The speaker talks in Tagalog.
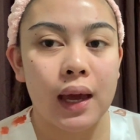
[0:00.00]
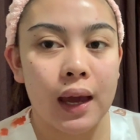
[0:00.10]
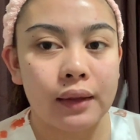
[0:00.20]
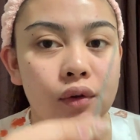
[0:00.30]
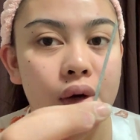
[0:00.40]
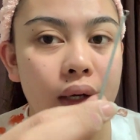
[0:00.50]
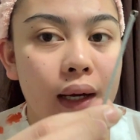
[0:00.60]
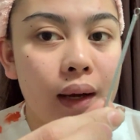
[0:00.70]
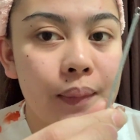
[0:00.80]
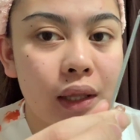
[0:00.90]
Ito ang
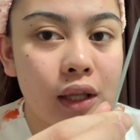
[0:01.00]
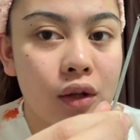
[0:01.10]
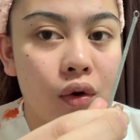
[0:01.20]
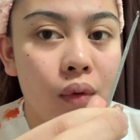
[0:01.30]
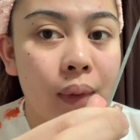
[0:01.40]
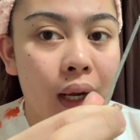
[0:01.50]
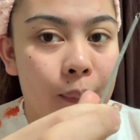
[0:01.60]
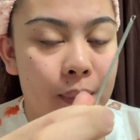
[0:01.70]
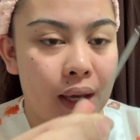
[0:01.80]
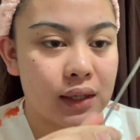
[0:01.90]
gagamitin ko
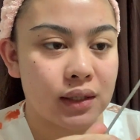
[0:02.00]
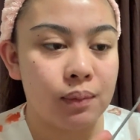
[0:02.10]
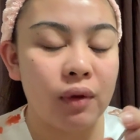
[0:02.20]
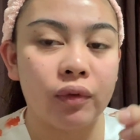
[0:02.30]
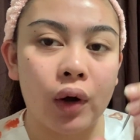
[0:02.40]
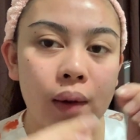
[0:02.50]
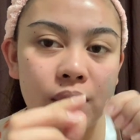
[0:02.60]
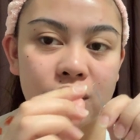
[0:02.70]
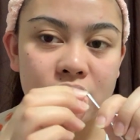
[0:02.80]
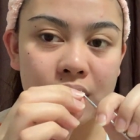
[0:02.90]
manipis. Before, I'm
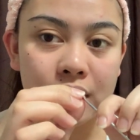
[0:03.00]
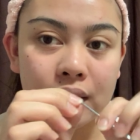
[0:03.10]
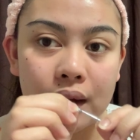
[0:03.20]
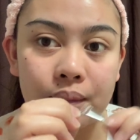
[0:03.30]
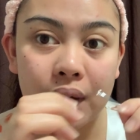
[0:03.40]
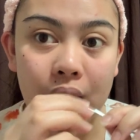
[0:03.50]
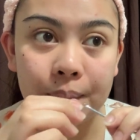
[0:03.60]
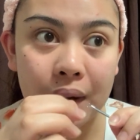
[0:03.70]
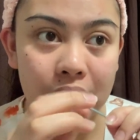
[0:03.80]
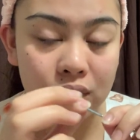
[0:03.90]
using the
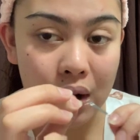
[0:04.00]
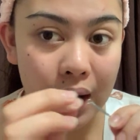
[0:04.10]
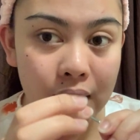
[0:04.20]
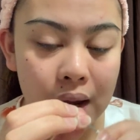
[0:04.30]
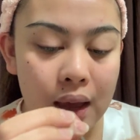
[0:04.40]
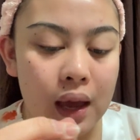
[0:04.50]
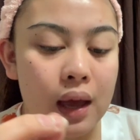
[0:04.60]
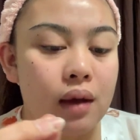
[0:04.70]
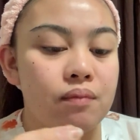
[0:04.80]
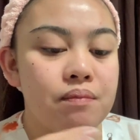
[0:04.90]
Makapal one.
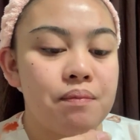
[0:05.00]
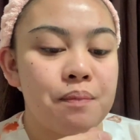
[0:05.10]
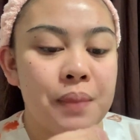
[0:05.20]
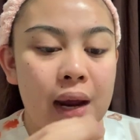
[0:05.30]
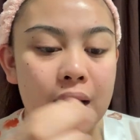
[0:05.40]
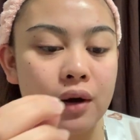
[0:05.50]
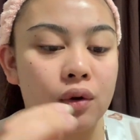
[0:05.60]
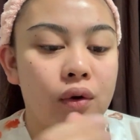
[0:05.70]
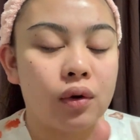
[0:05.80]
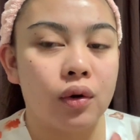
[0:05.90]
Pero,